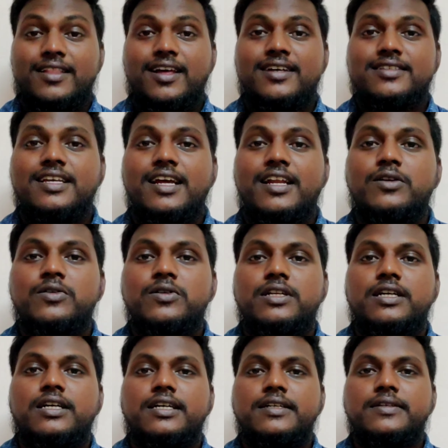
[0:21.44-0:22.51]
அந்த ஆசை எனக்கும்
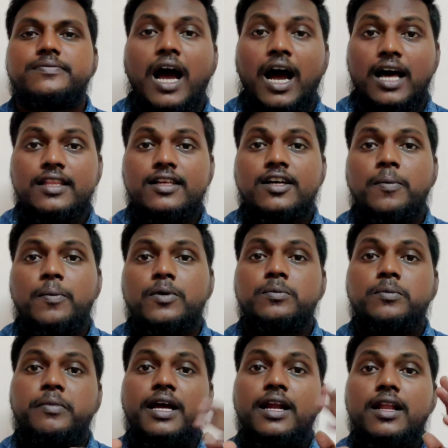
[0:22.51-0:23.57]
இருக்குது
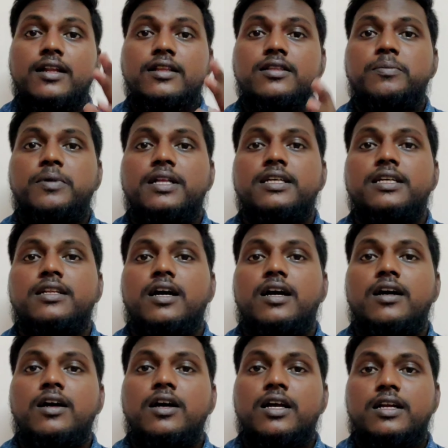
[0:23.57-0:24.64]
அதுக்கப்புறம் மேலே இருந்து பார்த்தீங்கன்னா
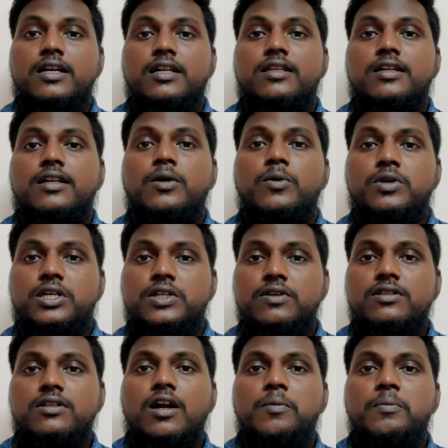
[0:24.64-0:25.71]
கிட்டத்தட்ட ஒரு
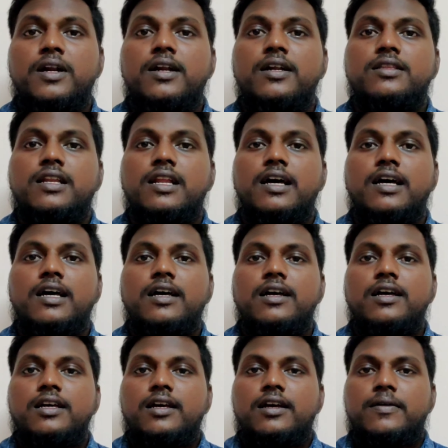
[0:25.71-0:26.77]
இருபத்தி நாலு மணி நேரத்தில்
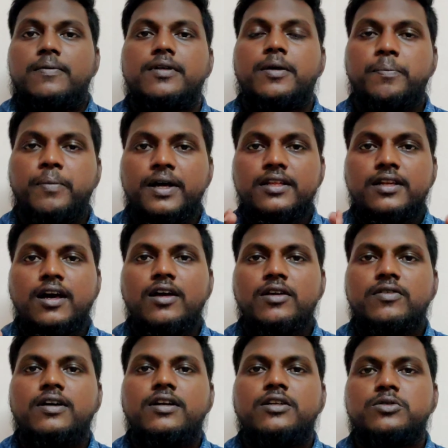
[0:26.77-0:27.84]
பதினாறு
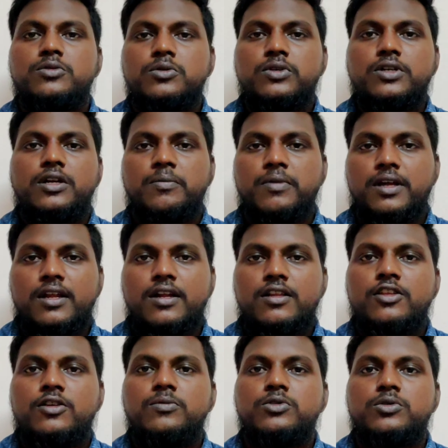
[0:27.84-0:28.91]
வாட்டி சூரியன்
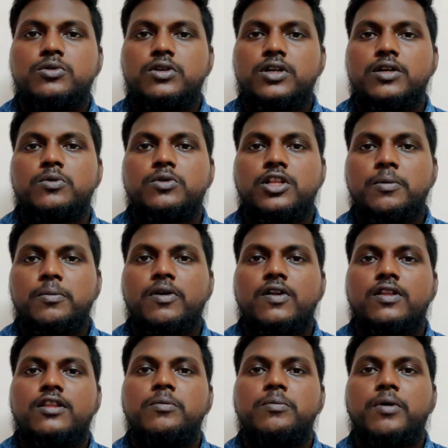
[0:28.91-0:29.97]
மறையிறதையும் சூரியன்
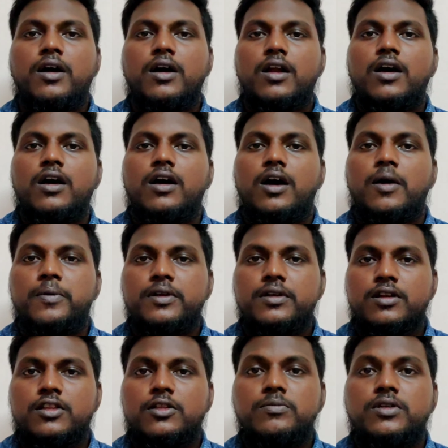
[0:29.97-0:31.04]
உதயமாறதையும் பார்க்கலாம்
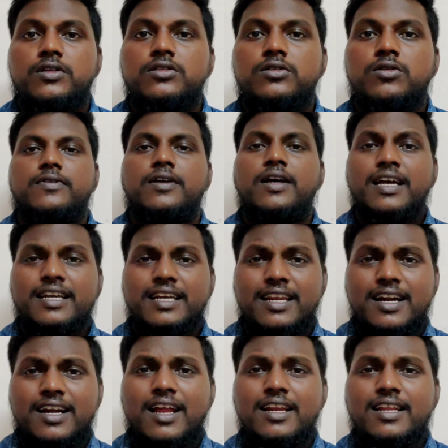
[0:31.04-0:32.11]
அப்படிங்கிறதையும் தெரிஞ்சுக்கோங்க
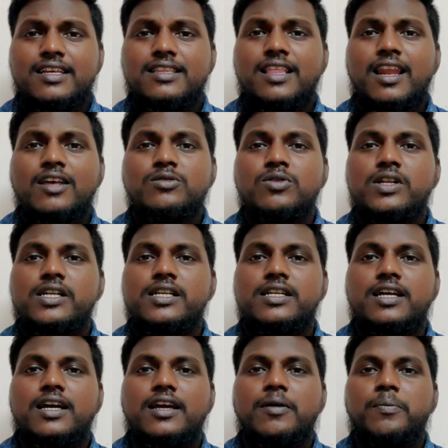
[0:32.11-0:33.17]
என்னடா நீ இதெல்லாம் சொல்லிட்டு
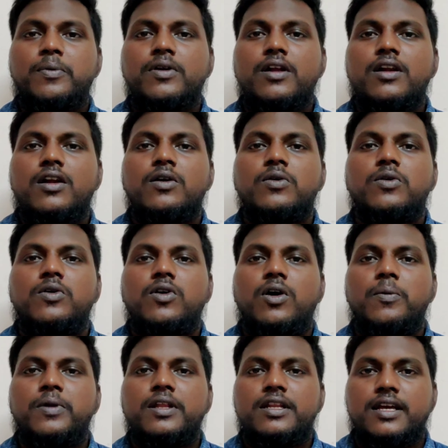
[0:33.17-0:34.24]
இருக்கு எப்போ நடக்கும்
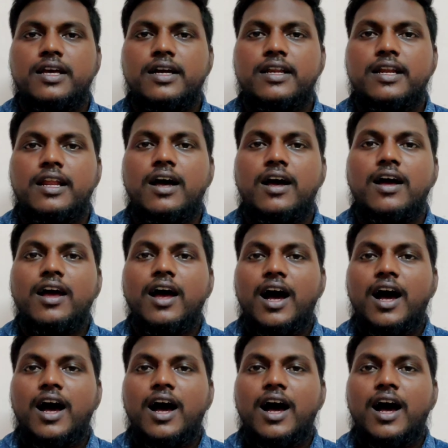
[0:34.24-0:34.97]
அப்படின்னு நீ கேட்குறீங்களா